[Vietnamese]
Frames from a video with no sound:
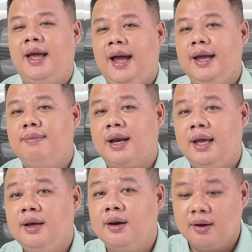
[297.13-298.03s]
Hai mặt
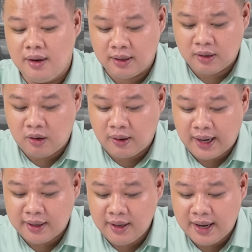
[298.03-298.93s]
kính cường lực, có
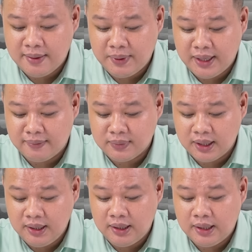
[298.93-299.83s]
kháng nước I P năm mươi
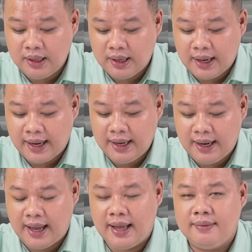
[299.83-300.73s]
tư, hay
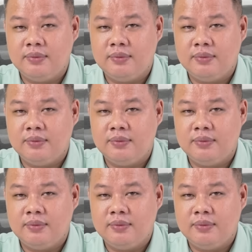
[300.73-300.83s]
là